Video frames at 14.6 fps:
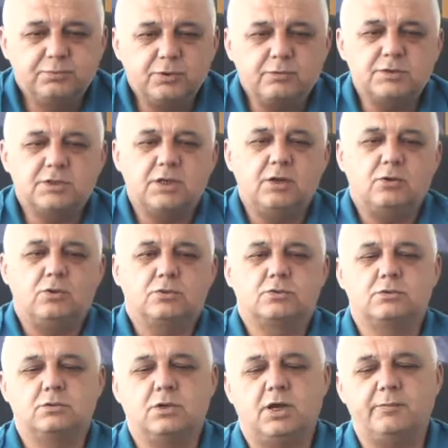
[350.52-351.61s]
profesyonel
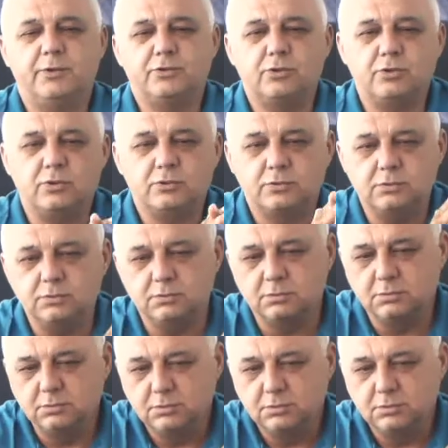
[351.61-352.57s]
olsun, amatör olsun